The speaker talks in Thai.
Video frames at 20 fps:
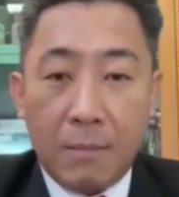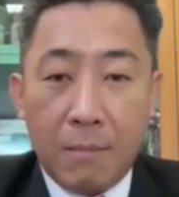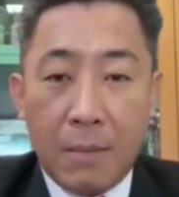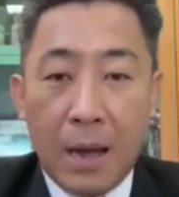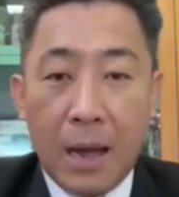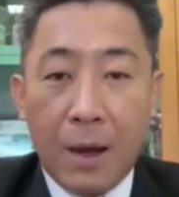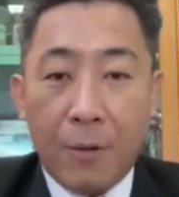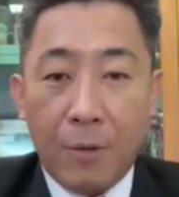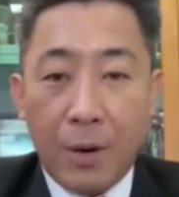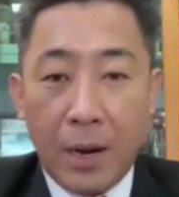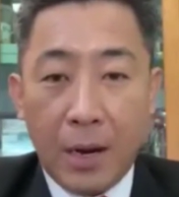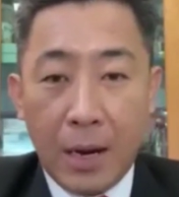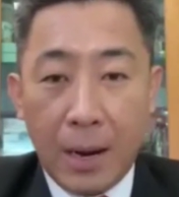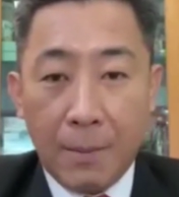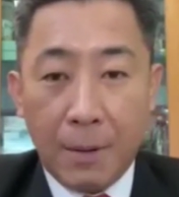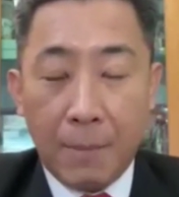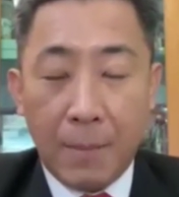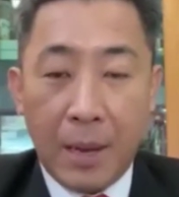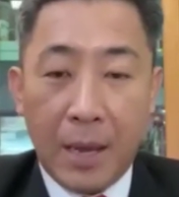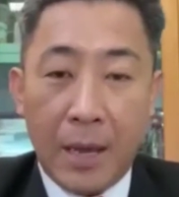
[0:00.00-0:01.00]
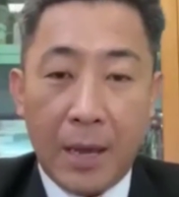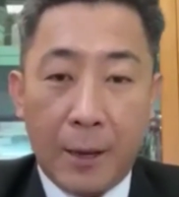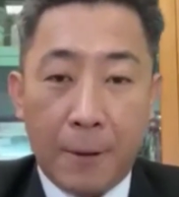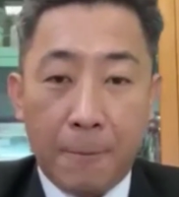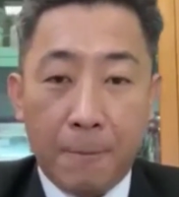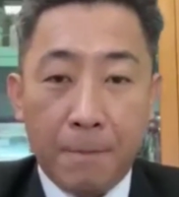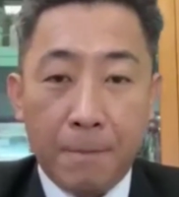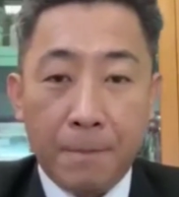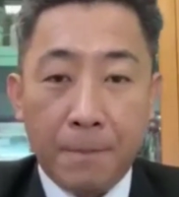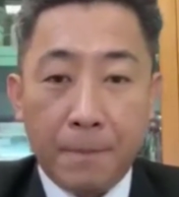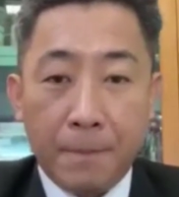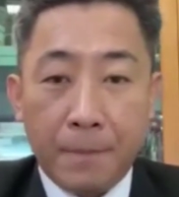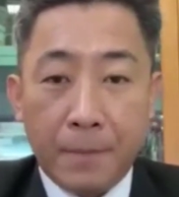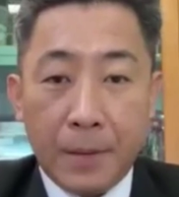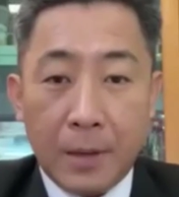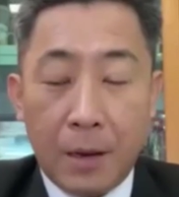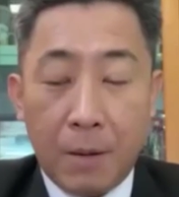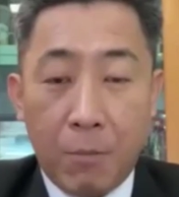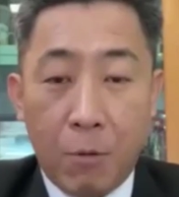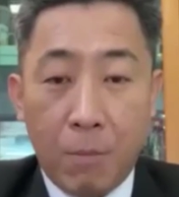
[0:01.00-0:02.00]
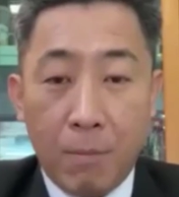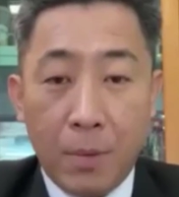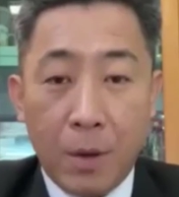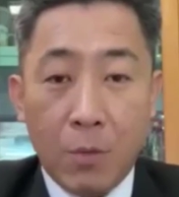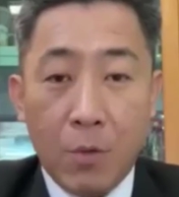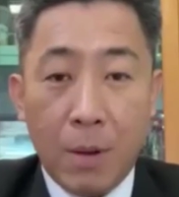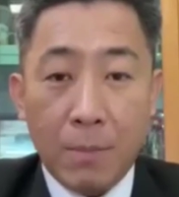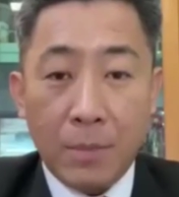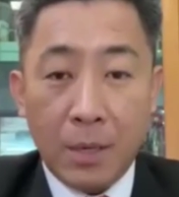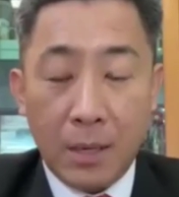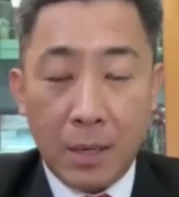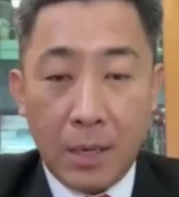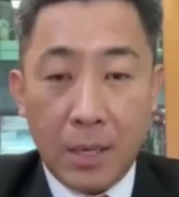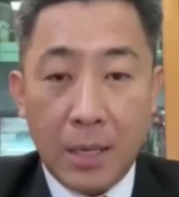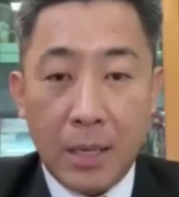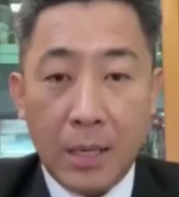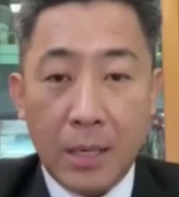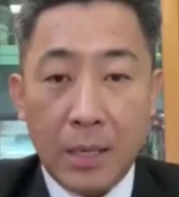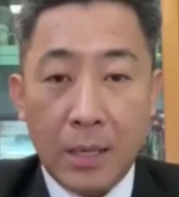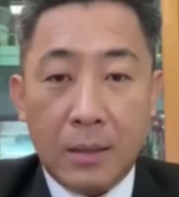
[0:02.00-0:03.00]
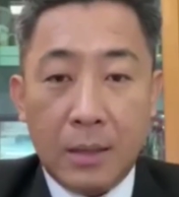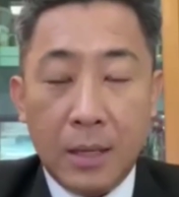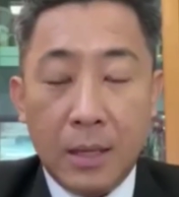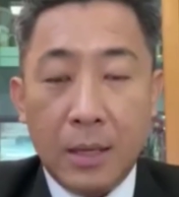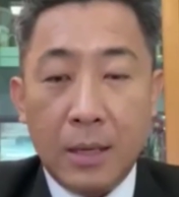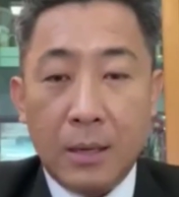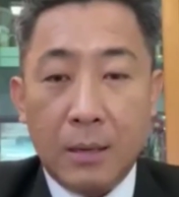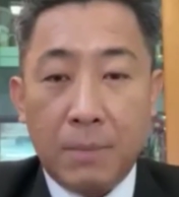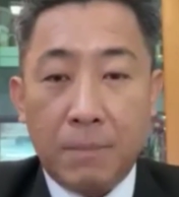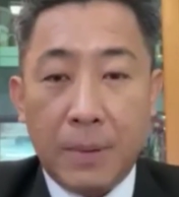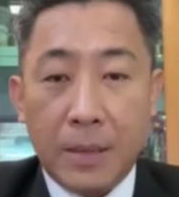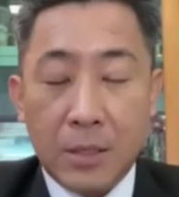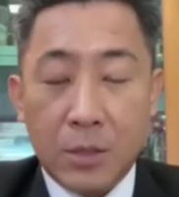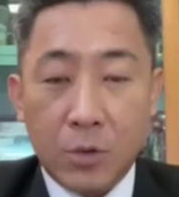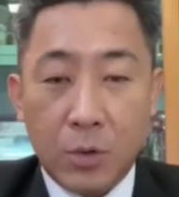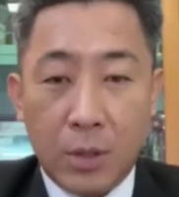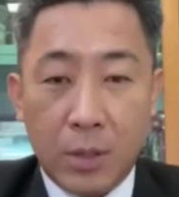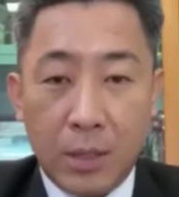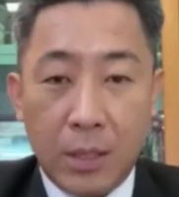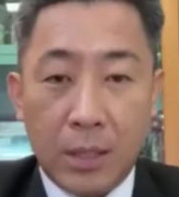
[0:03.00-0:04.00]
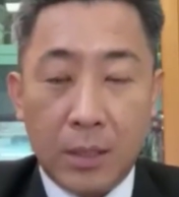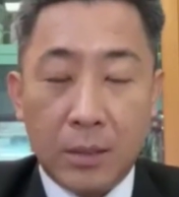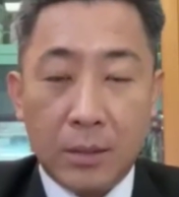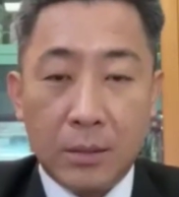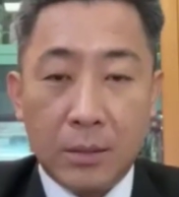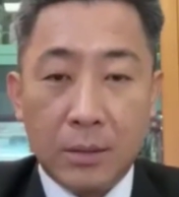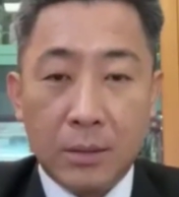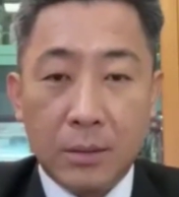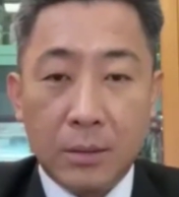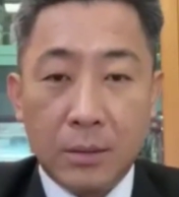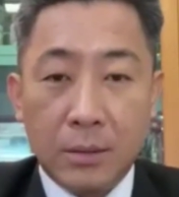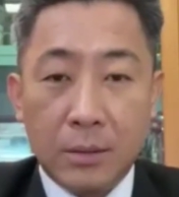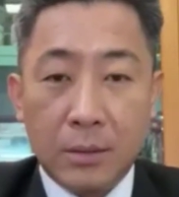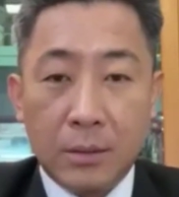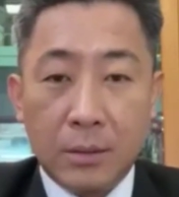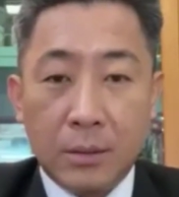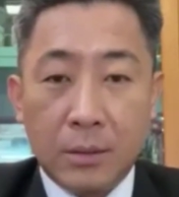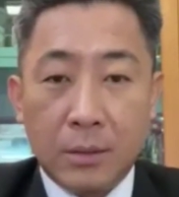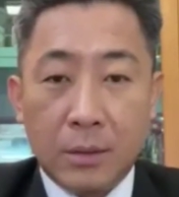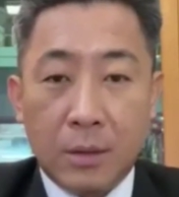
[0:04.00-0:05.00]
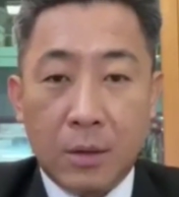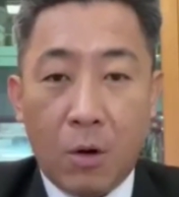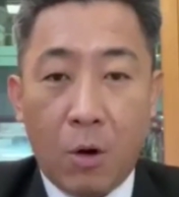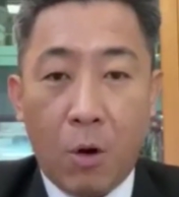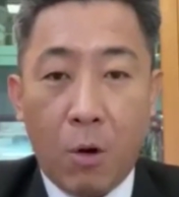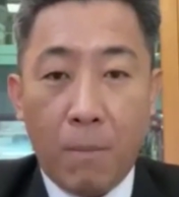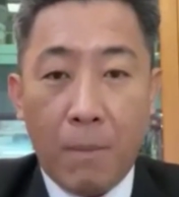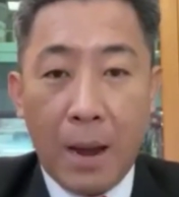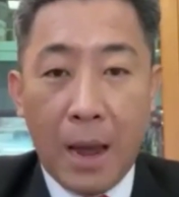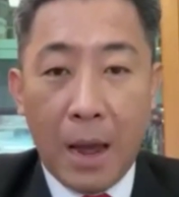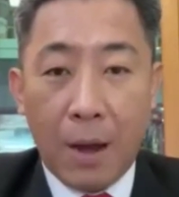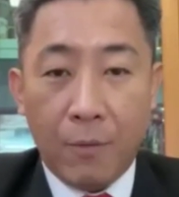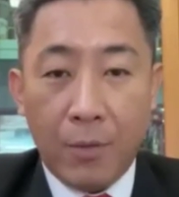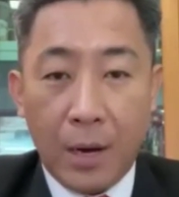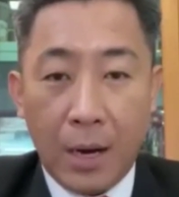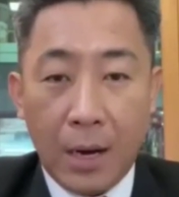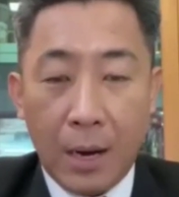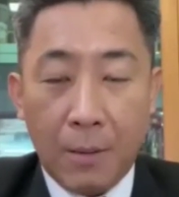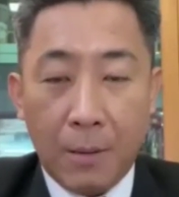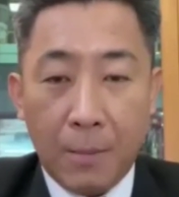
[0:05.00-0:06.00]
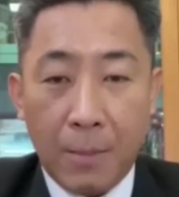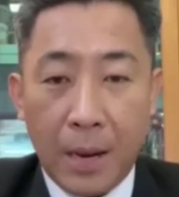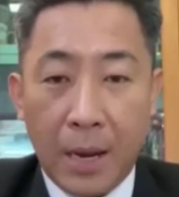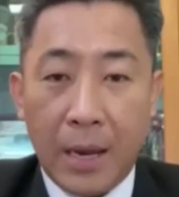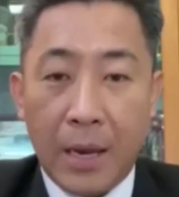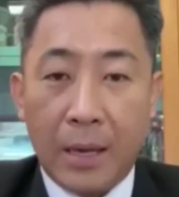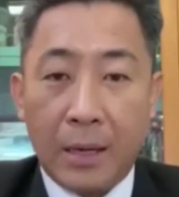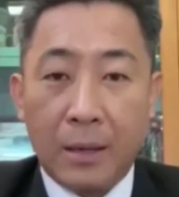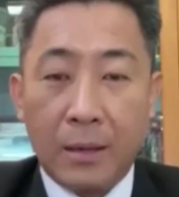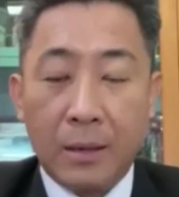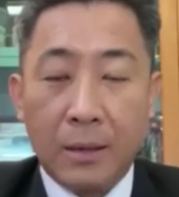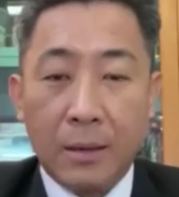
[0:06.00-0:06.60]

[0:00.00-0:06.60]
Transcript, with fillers: มหาวิทยาลัยรามคำแหงกับผมมีความยินดีที่เป็นส่วนหนึ่ง ของมหาวิทยาลัยรามคำแหง